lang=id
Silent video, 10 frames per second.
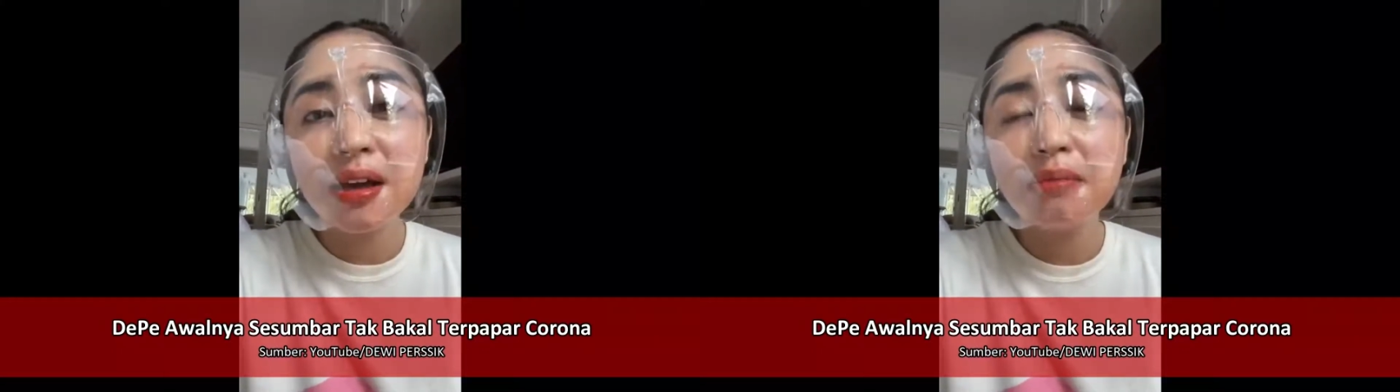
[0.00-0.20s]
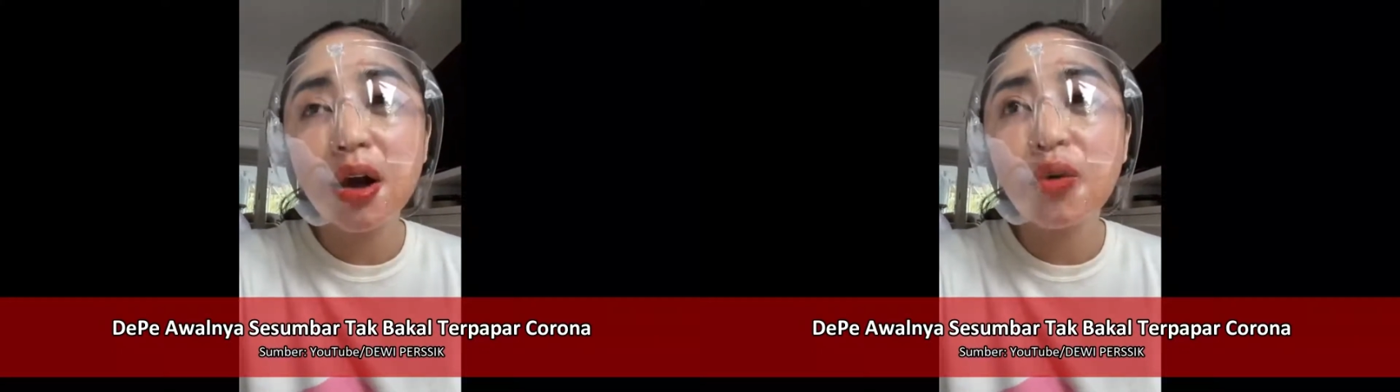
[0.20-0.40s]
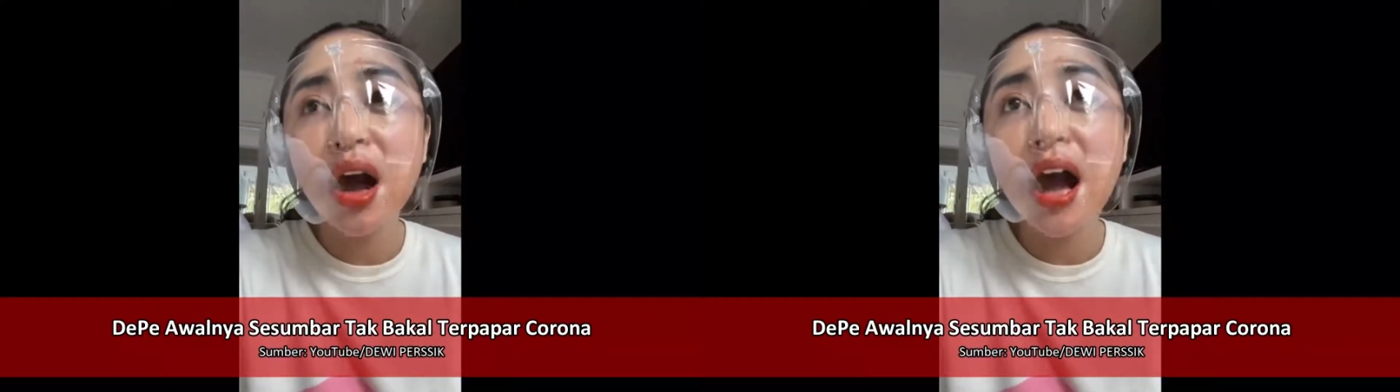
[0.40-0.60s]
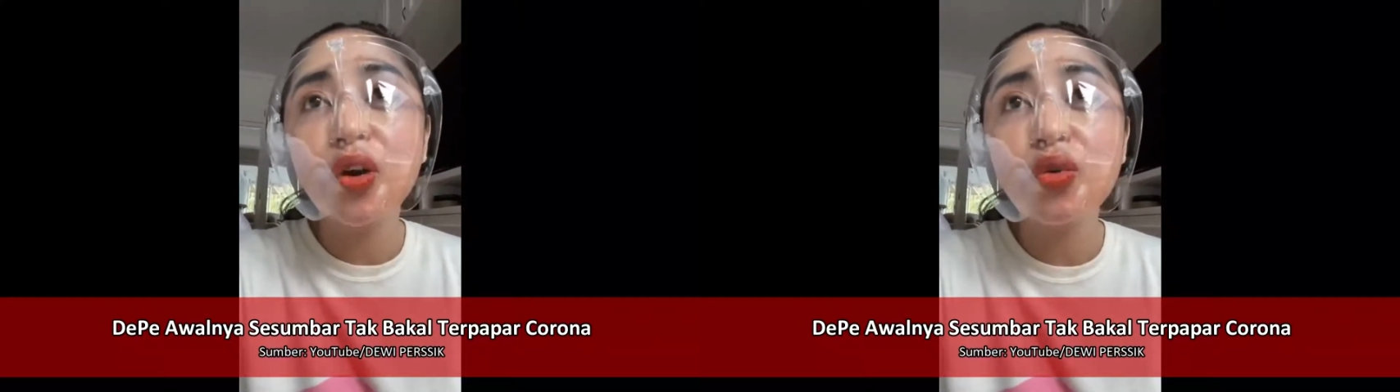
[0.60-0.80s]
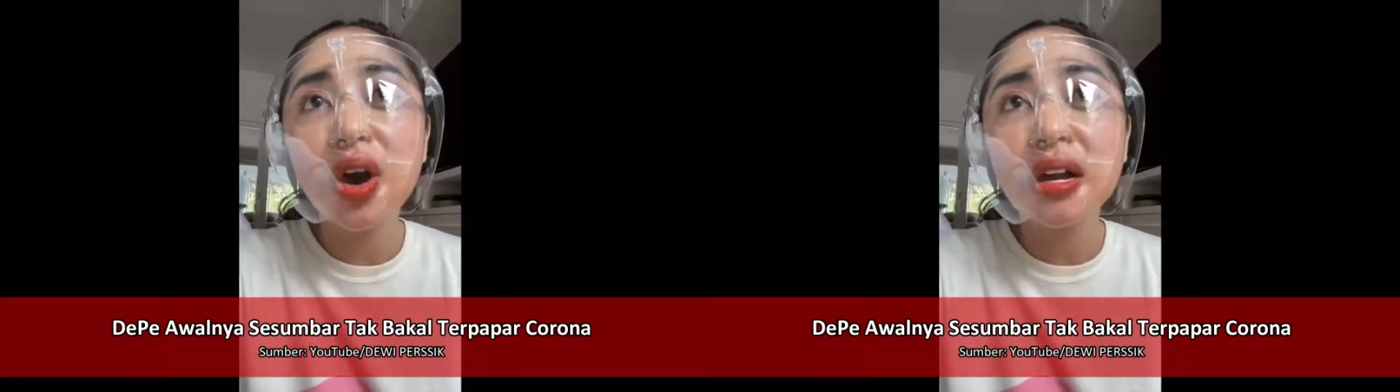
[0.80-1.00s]
bahwa
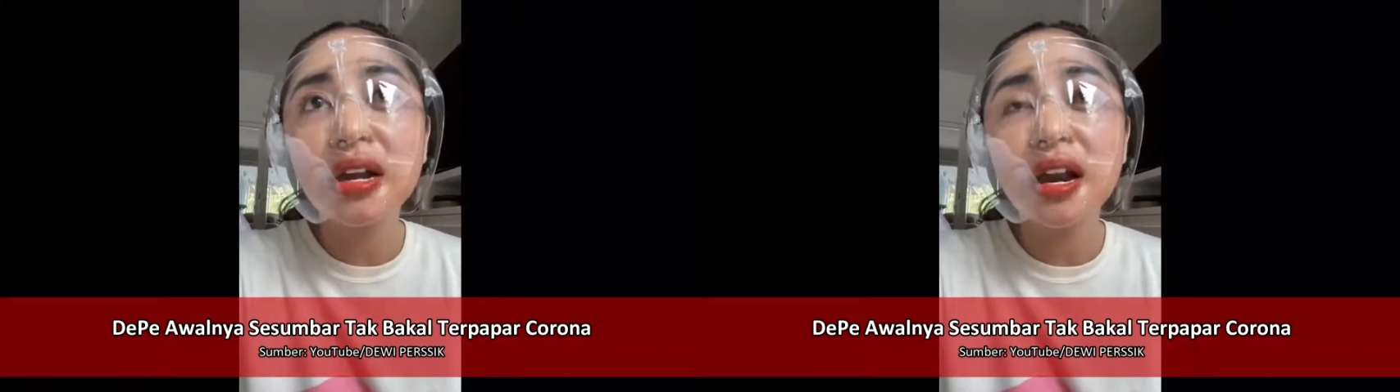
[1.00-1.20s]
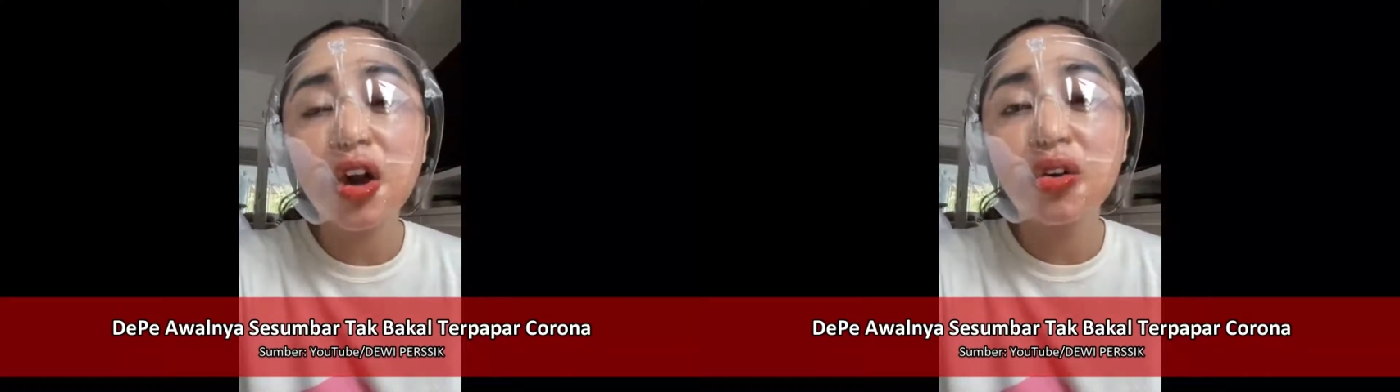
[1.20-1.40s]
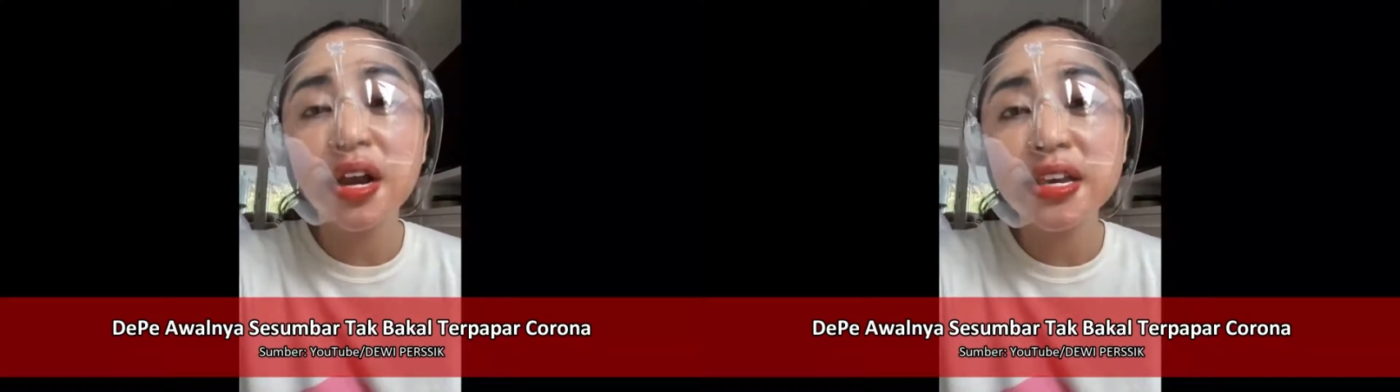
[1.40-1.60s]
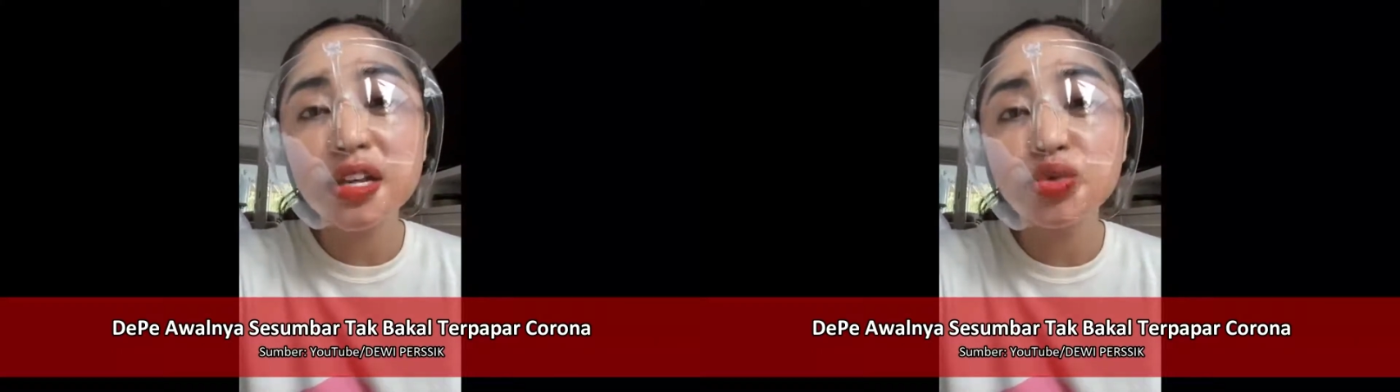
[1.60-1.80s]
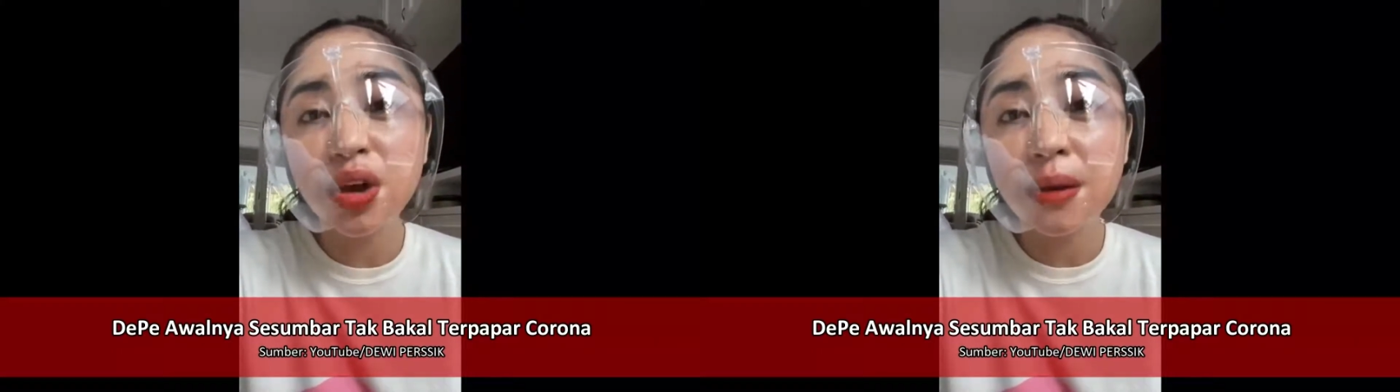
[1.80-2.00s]
aku adalah orang yang
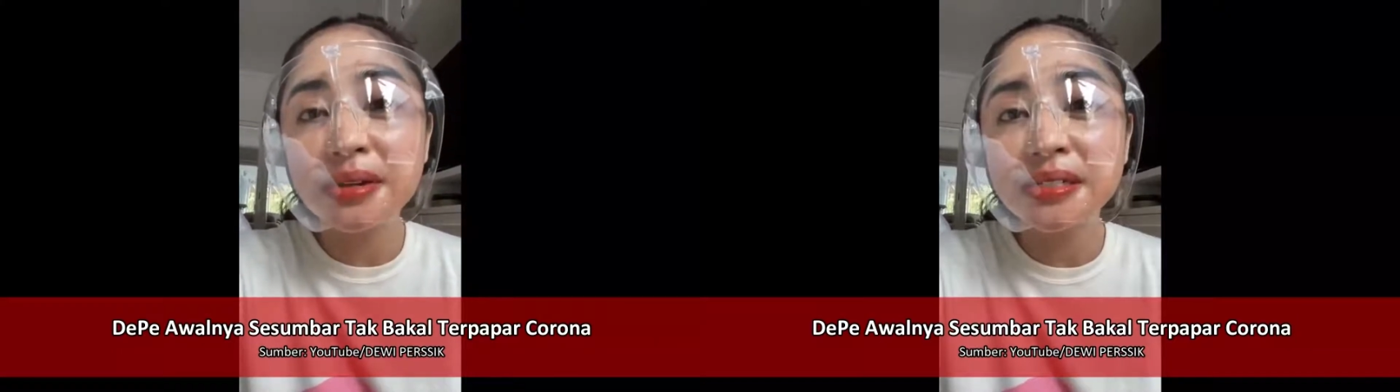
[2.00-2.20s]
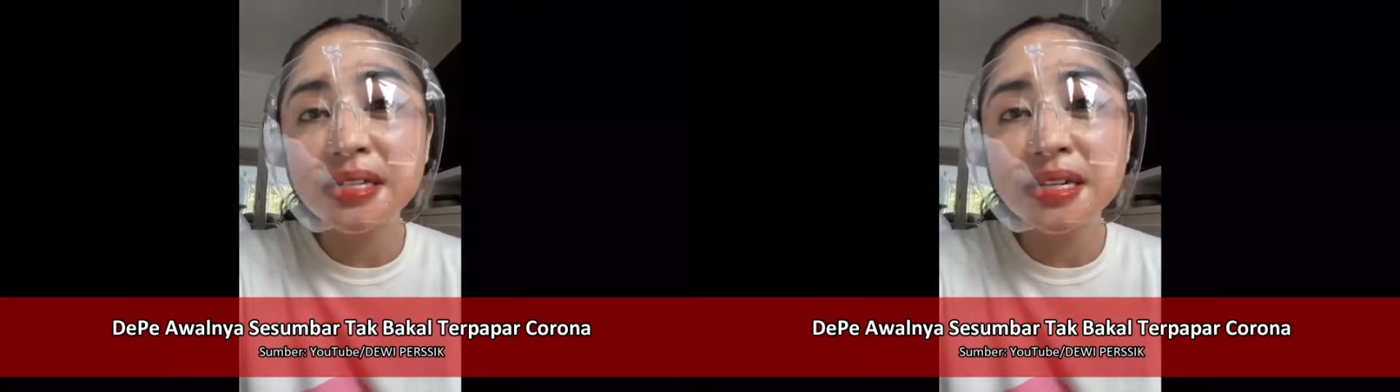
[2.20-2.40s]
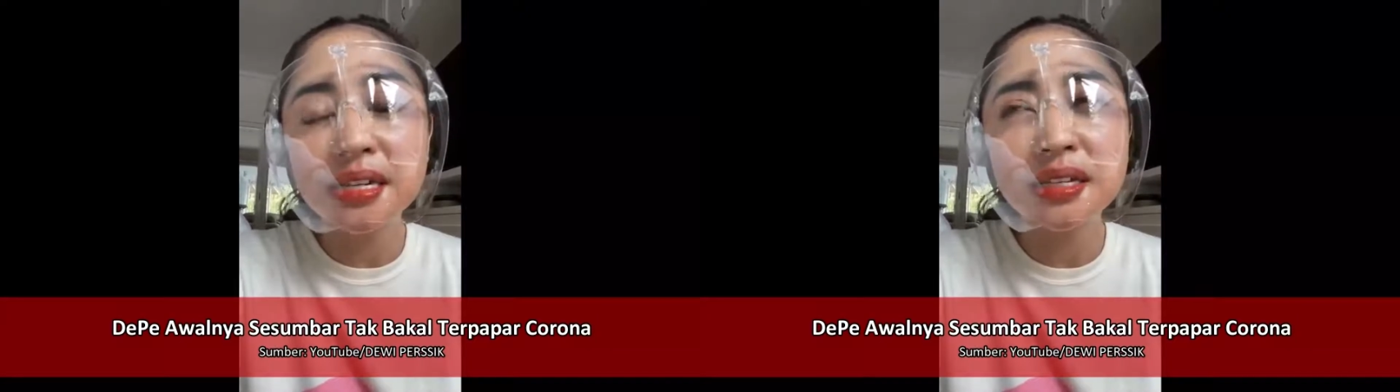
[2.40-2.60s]
suka berzikir.